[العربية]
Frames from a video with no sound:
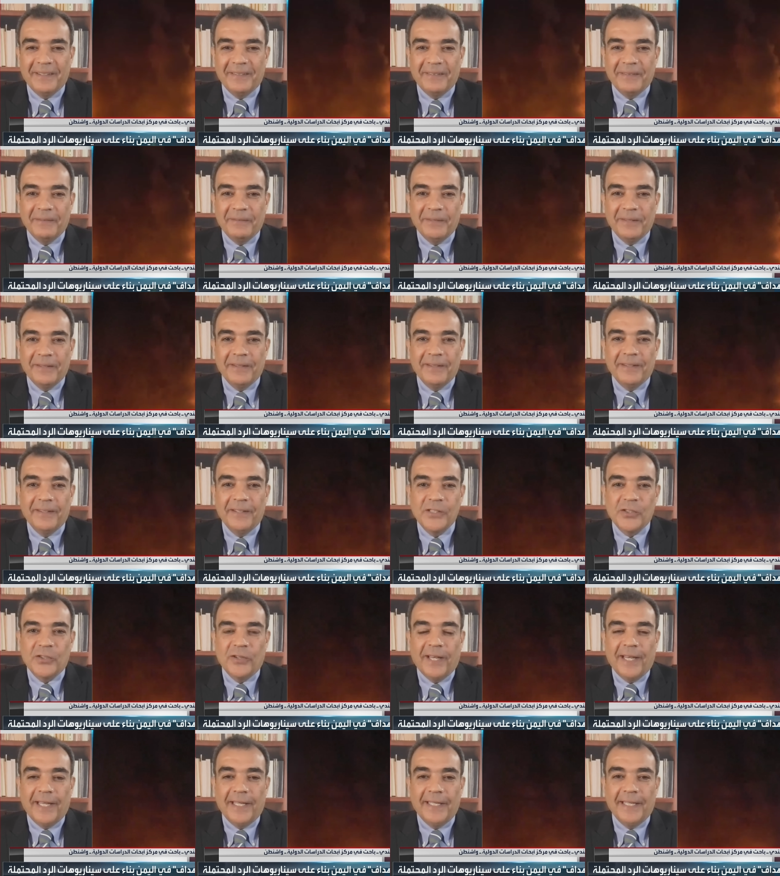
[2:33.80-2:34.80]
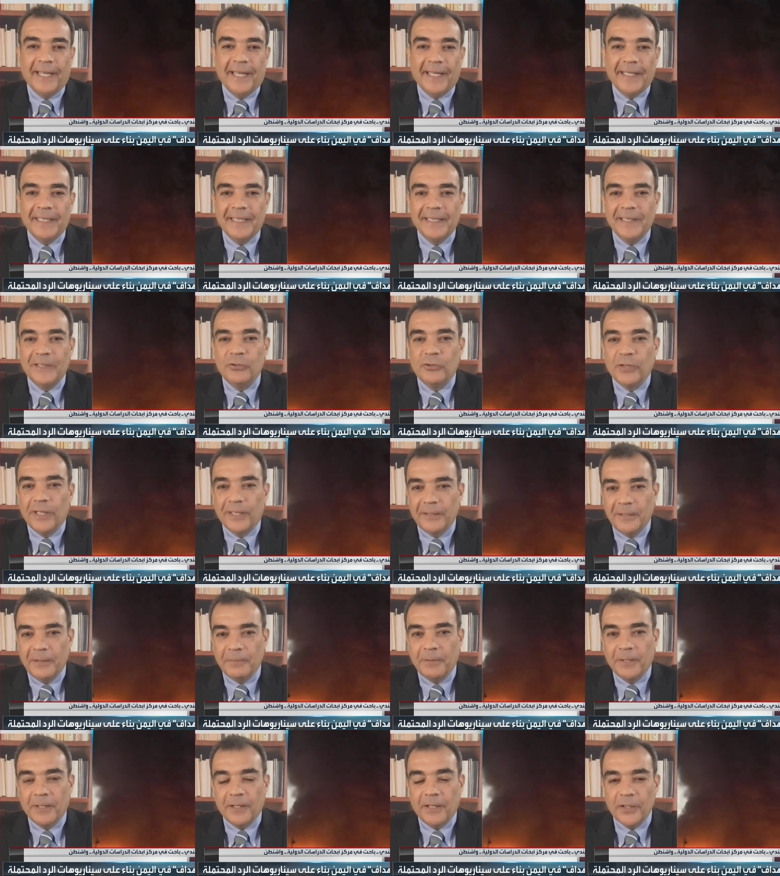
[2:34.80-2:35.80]
الاسرائيلي اكيد
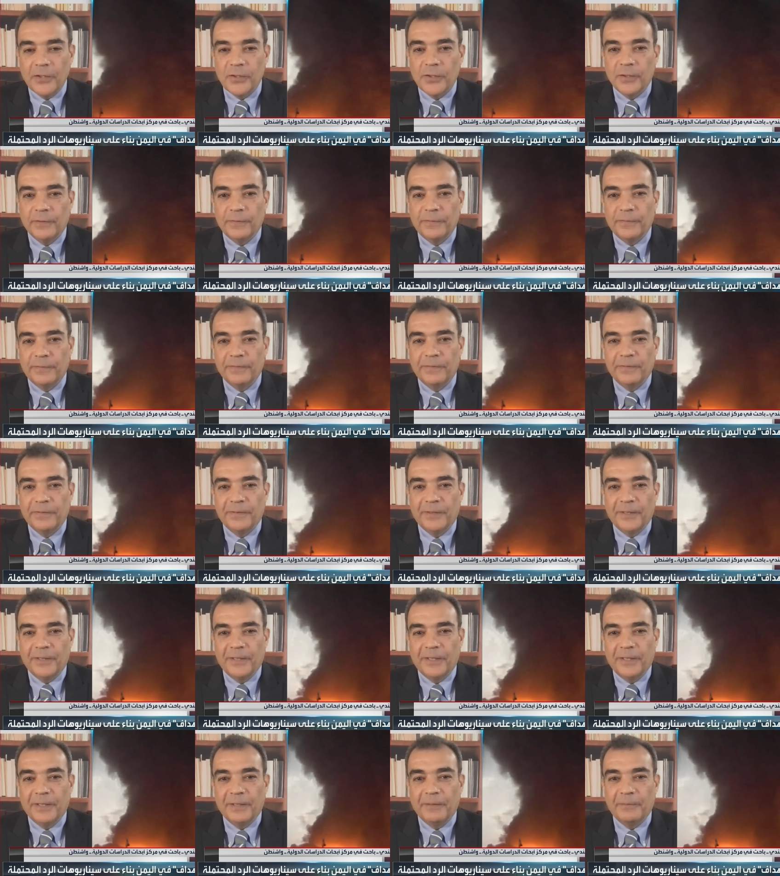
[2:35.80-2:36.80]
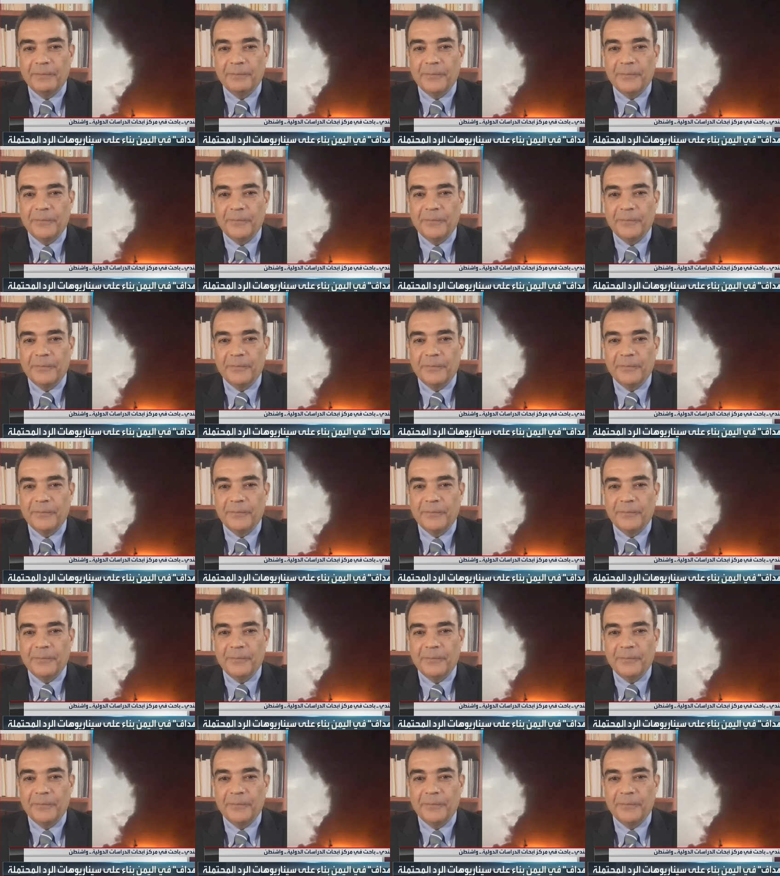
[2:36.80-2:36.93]
جدي بقصف آه،